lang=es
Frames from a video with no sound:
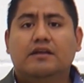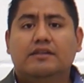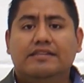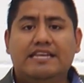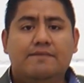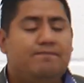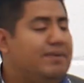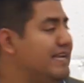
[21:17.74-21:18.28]

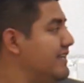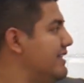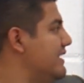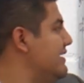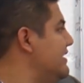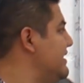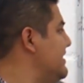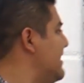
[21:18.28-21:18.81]
simple y
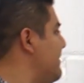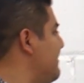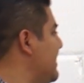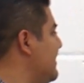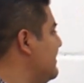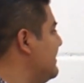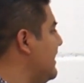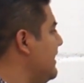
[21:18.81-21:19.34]

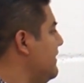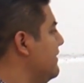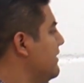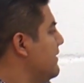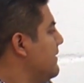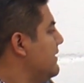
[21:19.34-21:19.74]
sencillamente